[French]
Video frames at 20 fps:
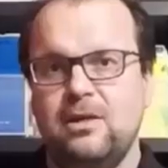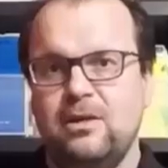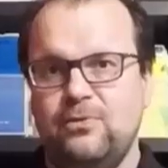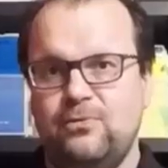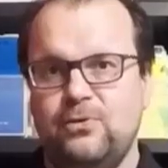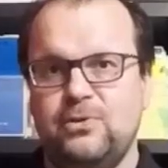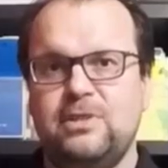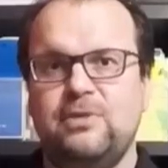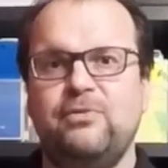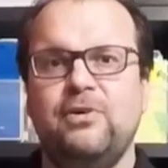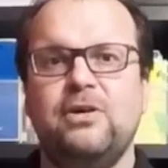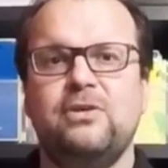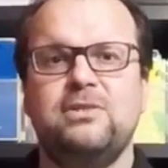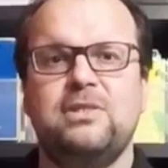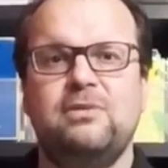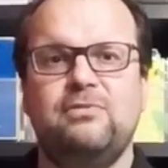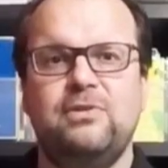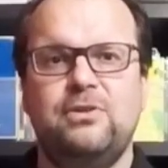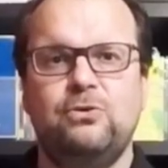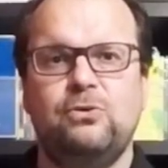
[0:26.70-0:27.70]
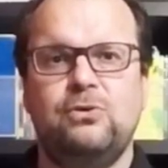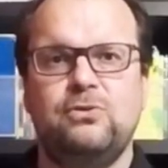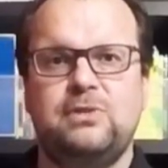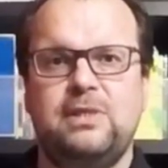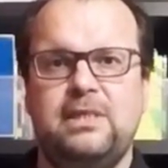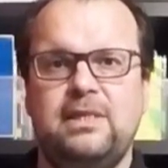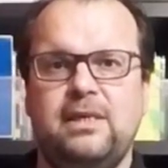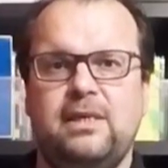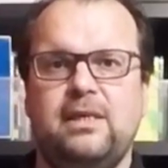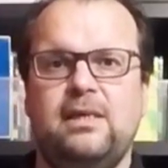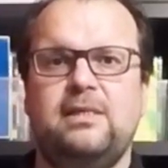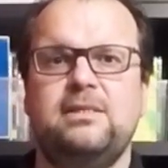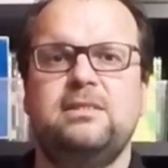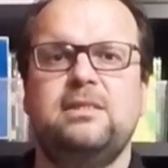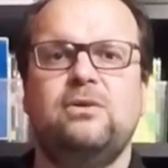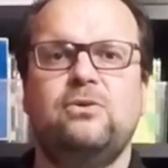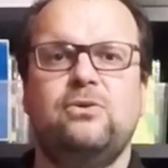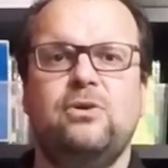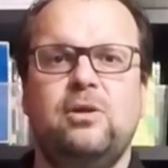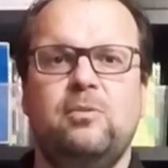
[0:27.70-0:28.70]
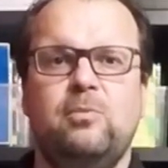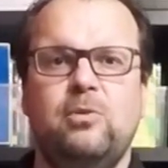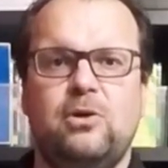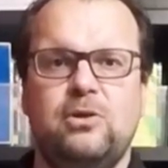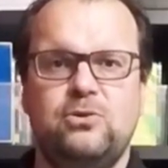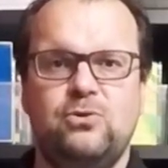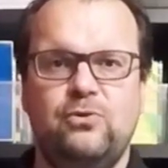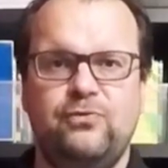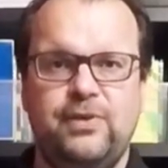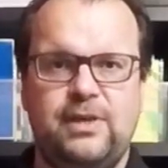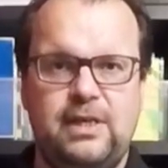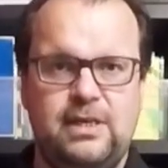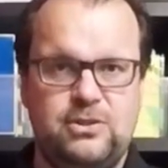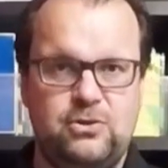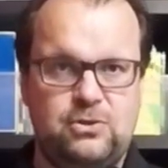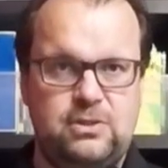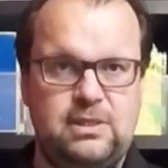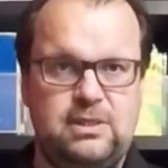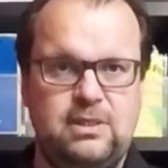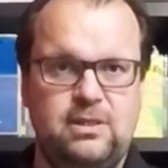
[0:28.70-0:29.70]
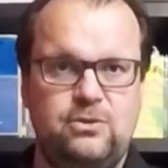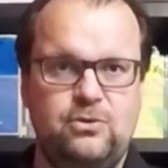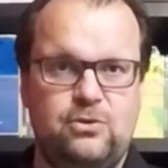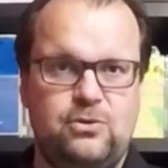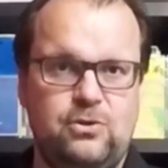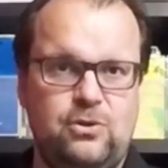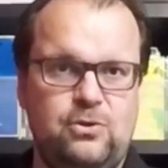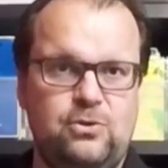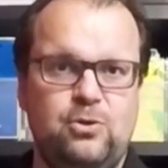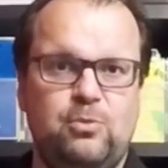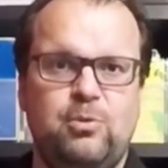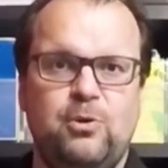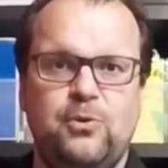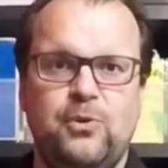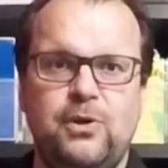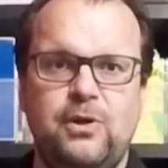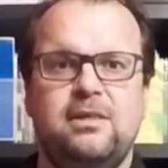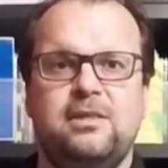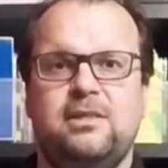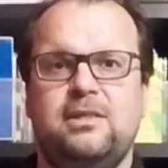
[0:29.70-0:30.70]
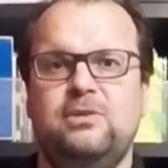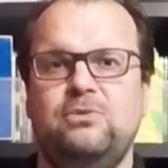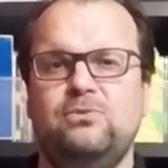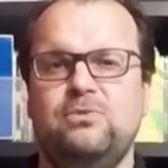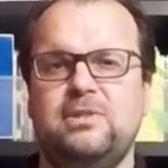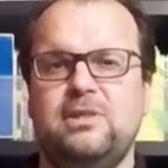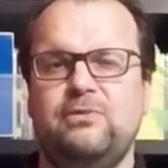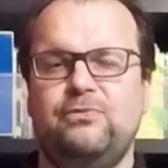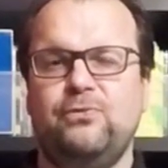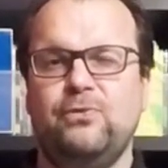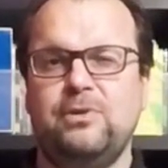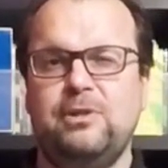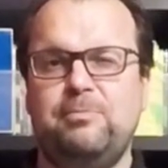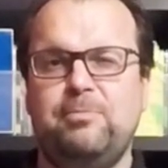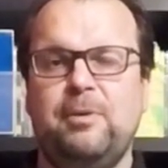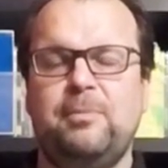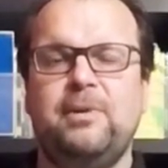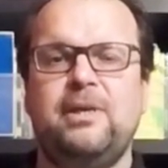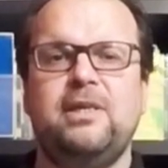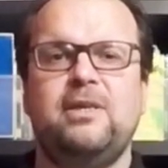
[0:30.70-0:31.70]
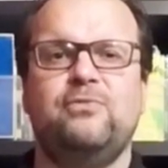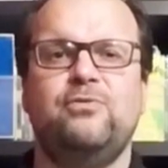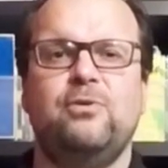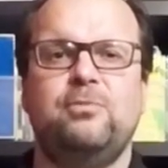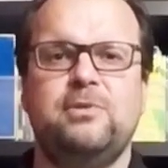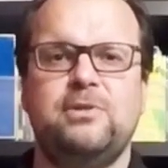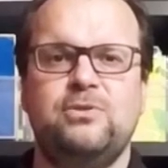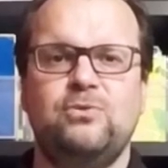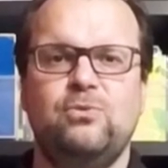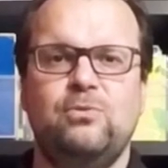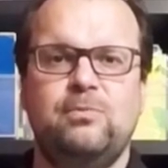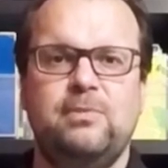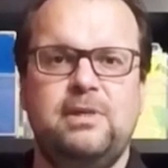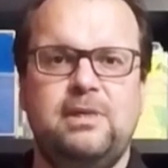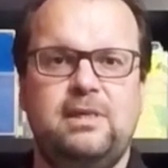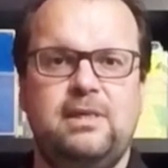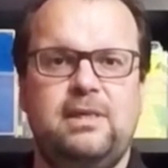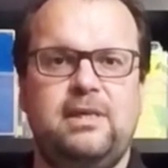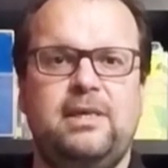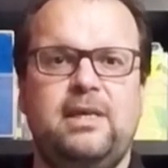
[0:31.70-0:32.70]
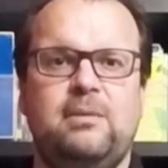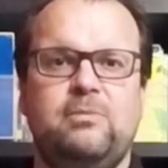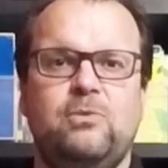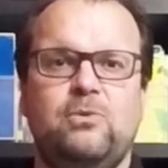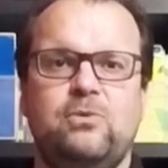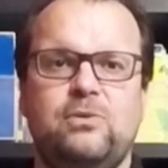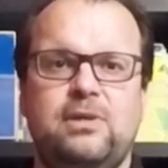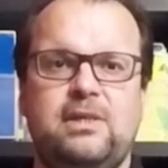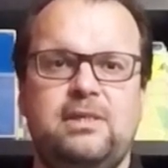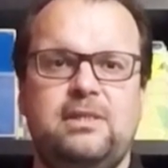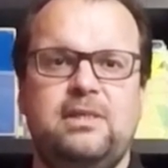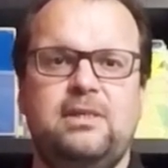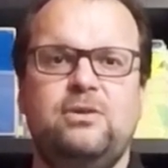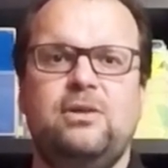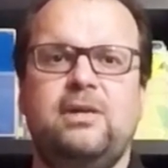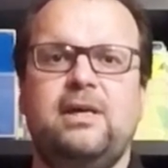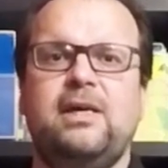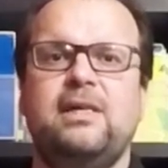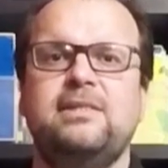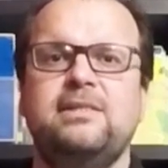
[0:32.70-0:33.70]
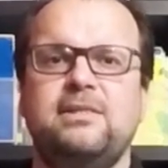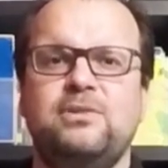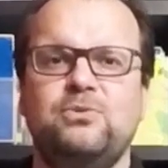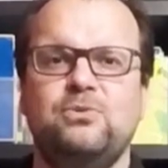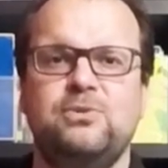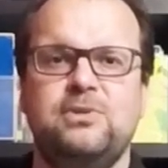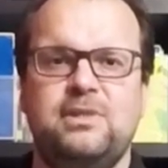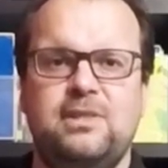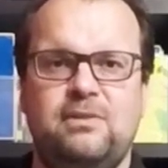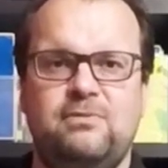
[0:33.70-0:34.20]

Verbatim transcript: Il faut savoir que cette vidéo a aussi été réalisée en collaboration avec la société Dr Neubauer, qui nous a fourni pas mal d'informations, mais également aidé dans la réalisation de cette